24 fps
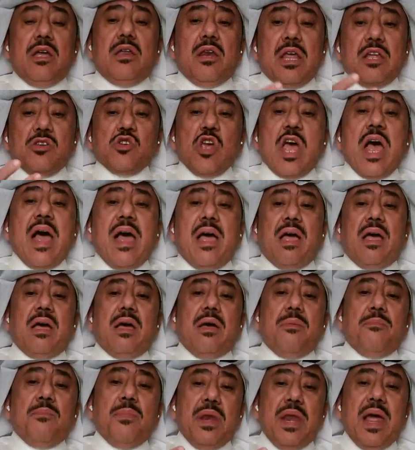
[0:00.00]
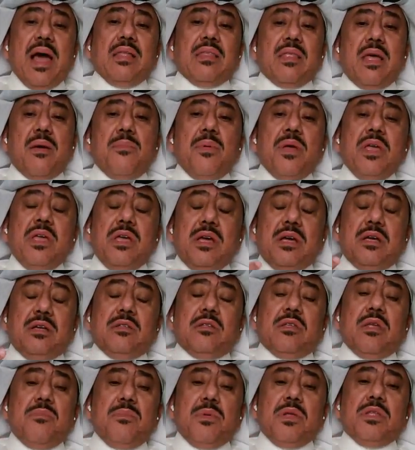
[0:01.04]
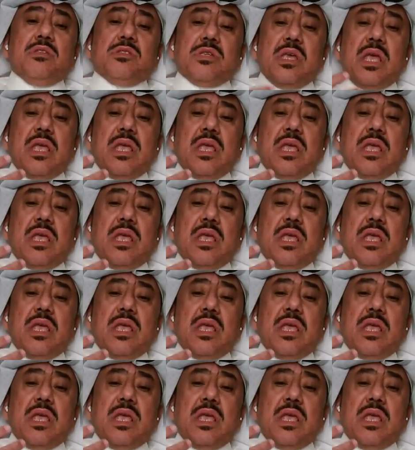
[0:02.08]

نجاحه من عدمه يعتمد